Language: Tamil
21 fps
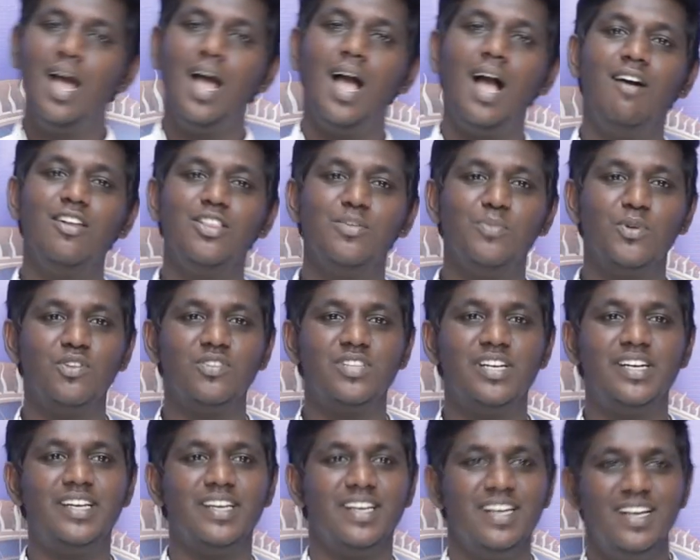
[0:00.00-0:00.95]
அங்கே வந்து மது
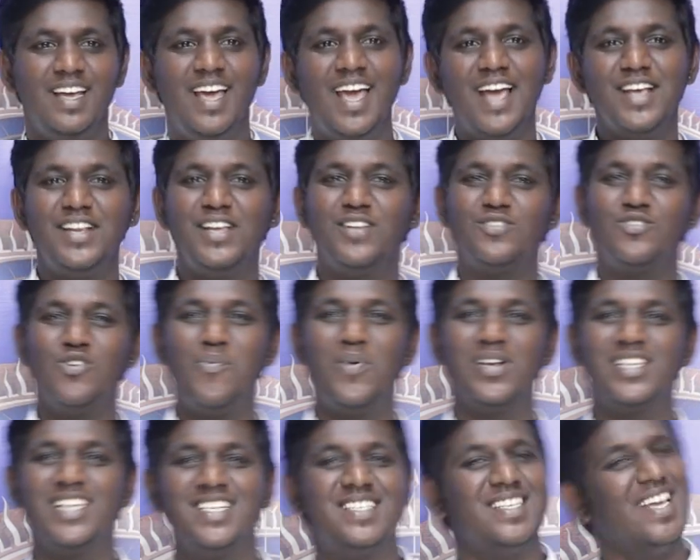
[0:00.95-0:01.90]
தட்டு ஏ நீங்கள்
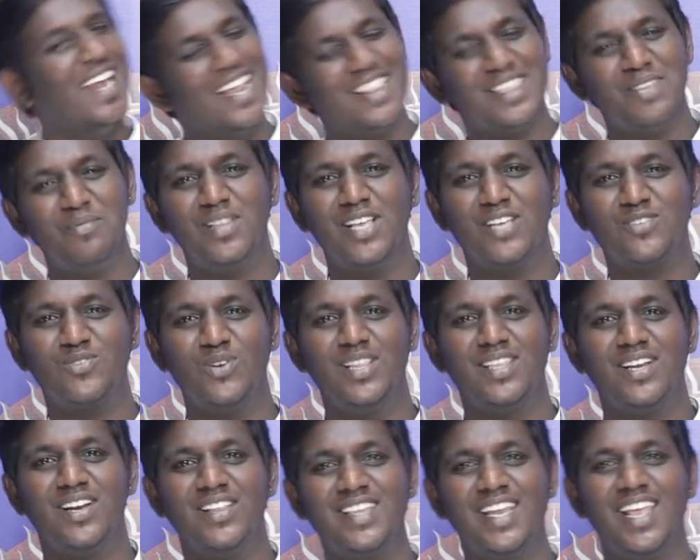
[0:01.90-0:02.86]
சூப்பர் ஜட்ஜ் எல்லாத்தையும் இப்படி தான்
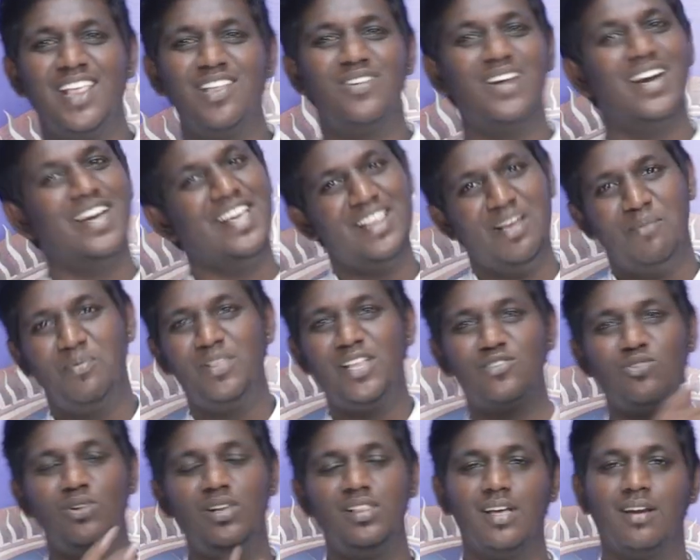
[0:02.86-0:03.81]
சொல்லி தரணும் தெரியாதவங்களும் நீங்கள் இப்படி
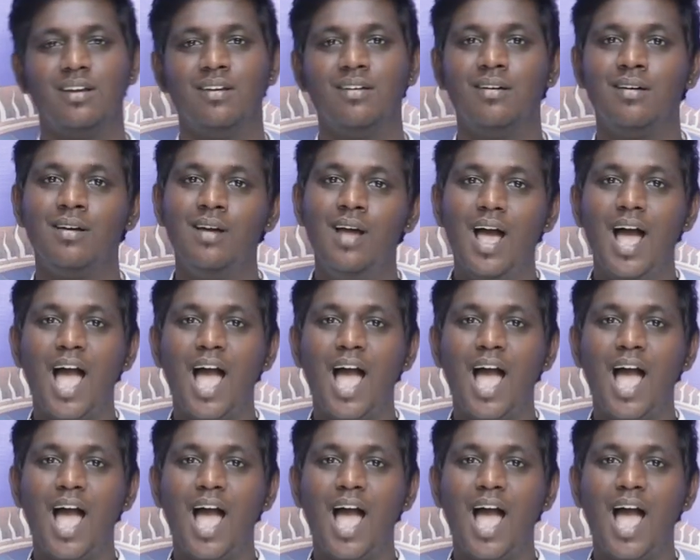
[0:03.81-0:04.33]
தான் சொல்லி தரணும்